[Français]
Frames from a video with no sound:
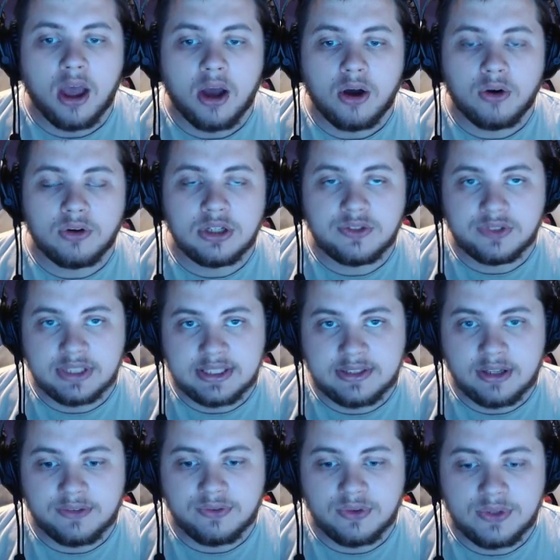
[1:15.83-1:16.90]
Au niveau des
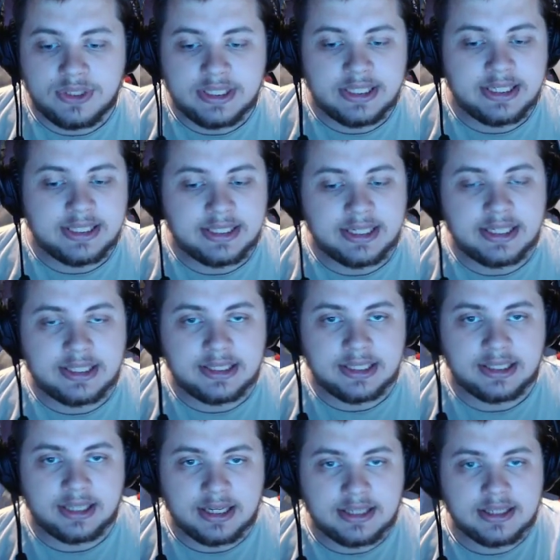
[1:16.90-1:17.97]
stuffs utilisés, c'est
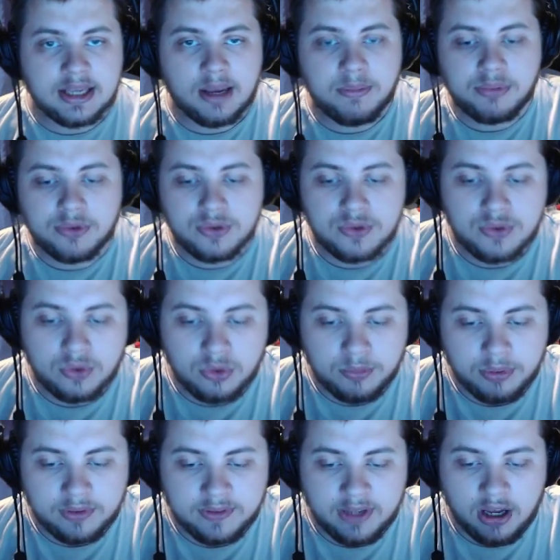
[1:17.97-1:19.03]
très simple. Sur le
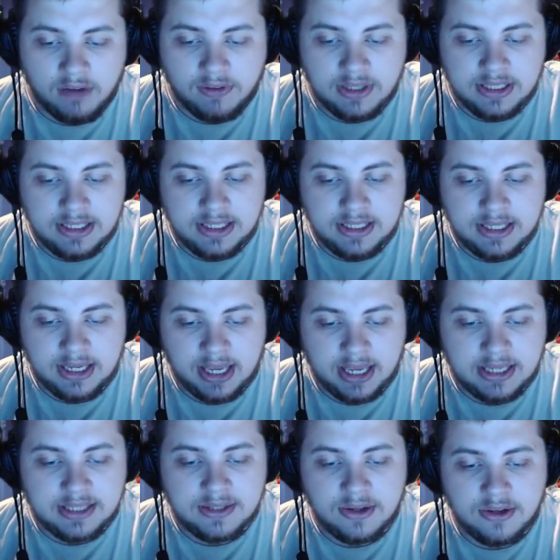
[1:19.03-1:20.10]
panda, on va utiliser un
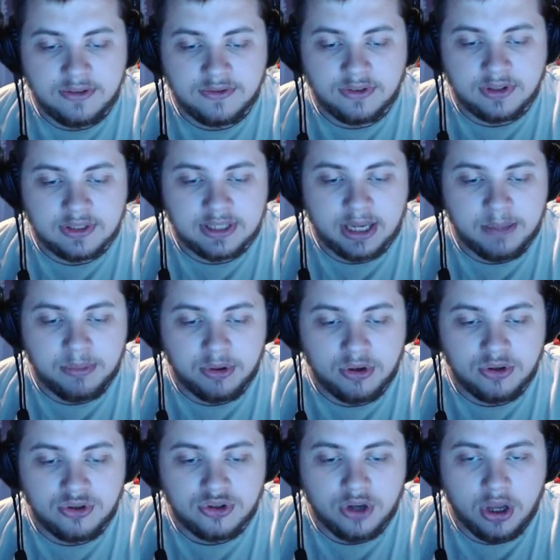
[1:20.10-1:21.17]
stuff euh, très
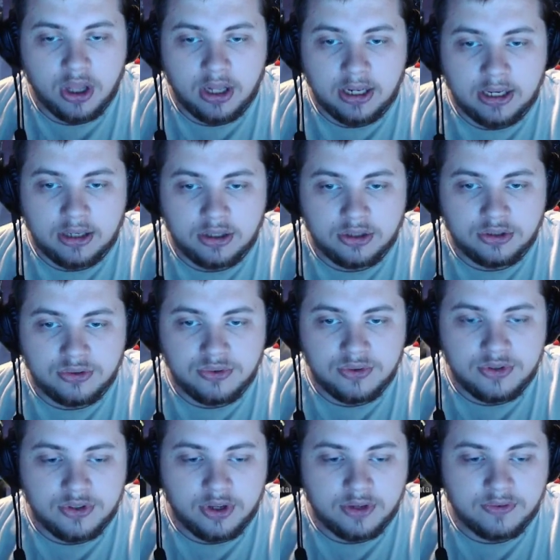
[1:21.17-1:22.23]
proche euh, du
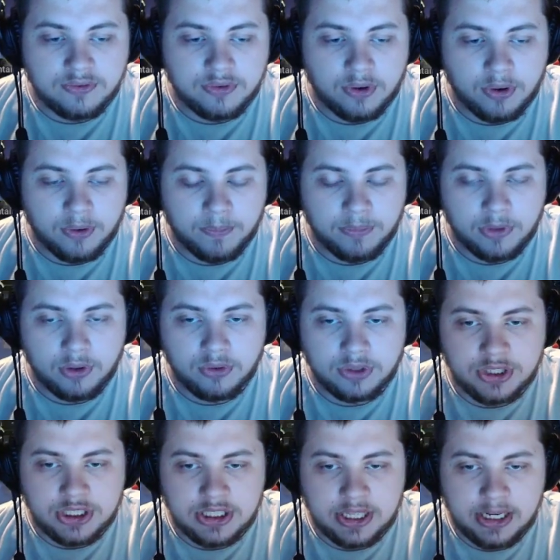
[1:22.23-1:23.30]
stuff euh,
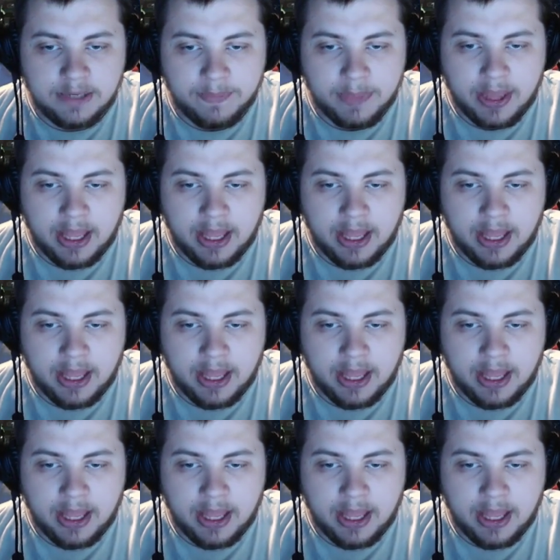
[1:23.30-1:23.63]
originel.